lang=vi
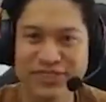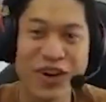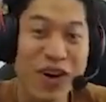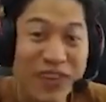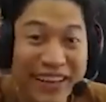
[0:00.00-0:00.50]

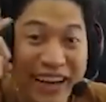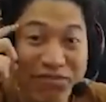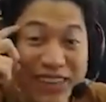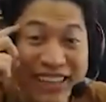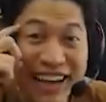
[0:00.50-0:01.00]
Nó phải nằm
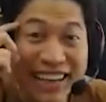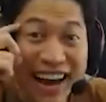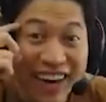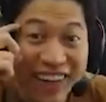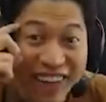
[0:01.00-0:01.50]
ở cái
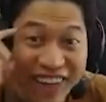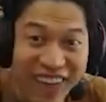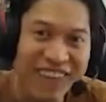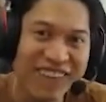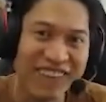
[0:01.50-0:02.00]

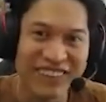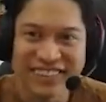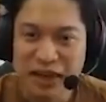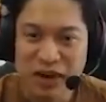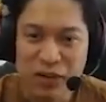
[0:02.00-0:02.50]
đầu.
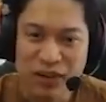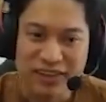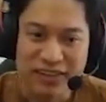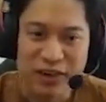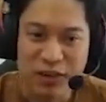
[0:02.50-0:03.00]

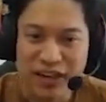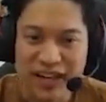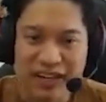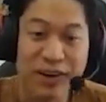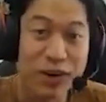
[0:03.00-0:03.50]
Đầu ở
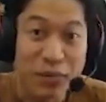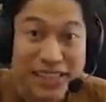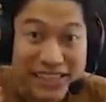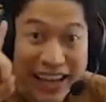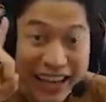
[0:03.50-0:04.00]
đây là đầu ở
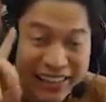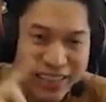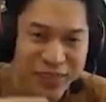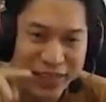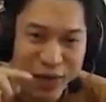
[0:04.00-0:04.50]
bên trên
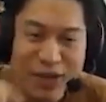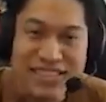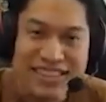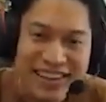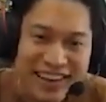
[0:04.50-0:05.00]
chứ không phải đầu bên
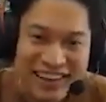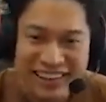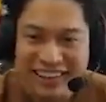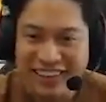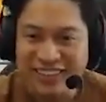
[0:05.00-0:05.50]
dưới.
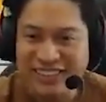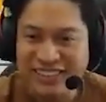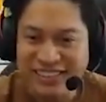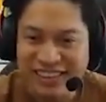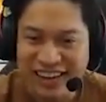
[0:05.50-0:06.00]
Hiểu
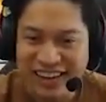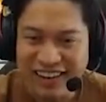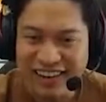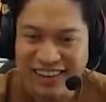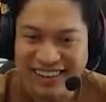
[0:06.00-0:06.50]

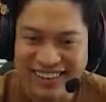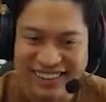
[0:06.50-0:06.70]
chưa?